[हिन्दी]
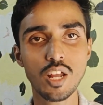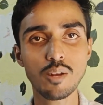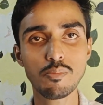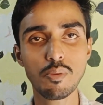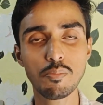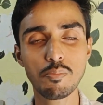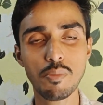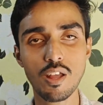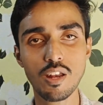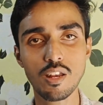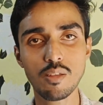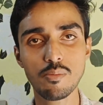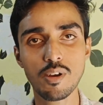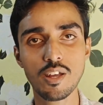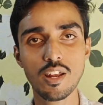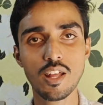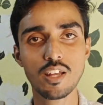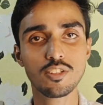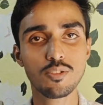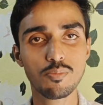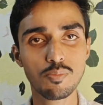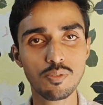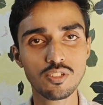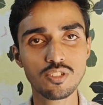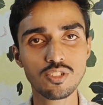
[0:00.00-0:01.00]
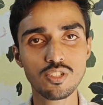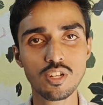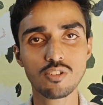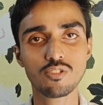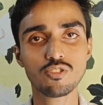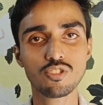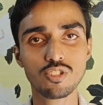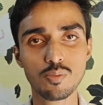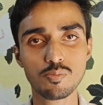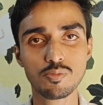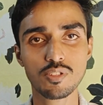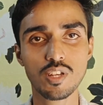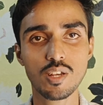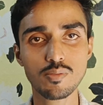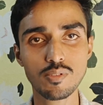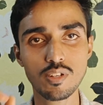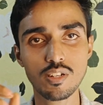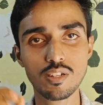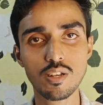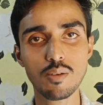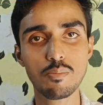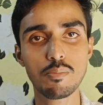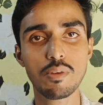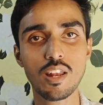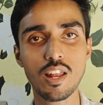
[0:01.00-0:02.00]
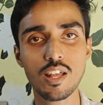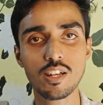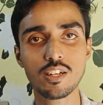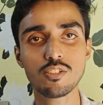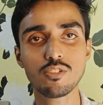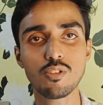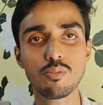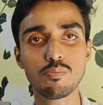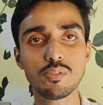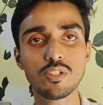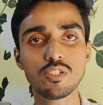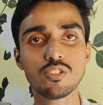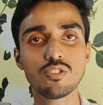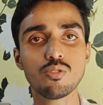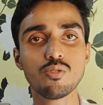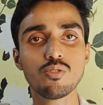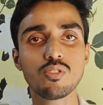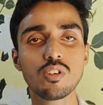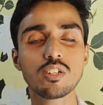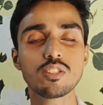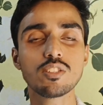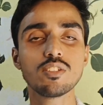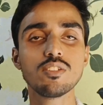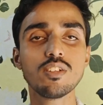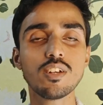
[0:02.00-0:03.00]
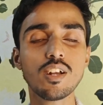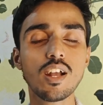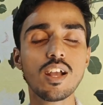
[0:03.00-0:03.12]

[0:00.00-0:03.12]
चैनल पे पहली बार आए तो प्लीज चैनल को सब्सक्राइब करके बेल आइकन को प्रेस जरूर कर